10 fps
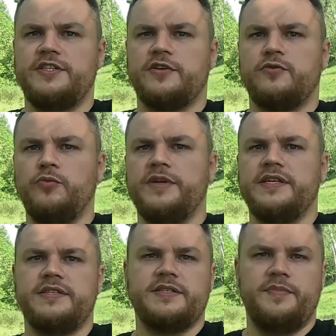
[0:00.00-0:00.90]
этих труб
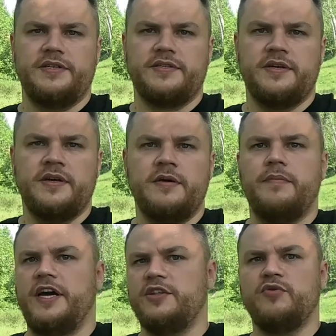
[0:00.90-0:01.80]
есть асбест,
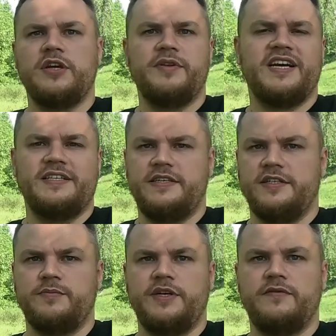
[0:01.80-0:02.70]
поэтому нам не
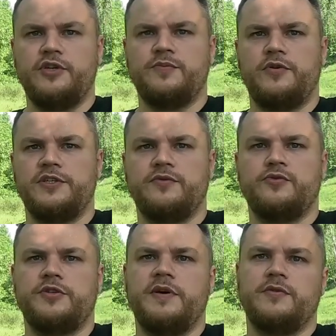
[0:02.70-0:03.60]
хотелось бы его использовать
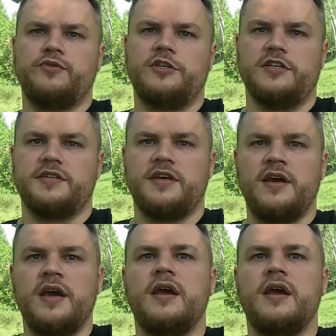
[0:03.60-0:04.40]
у себя на участке.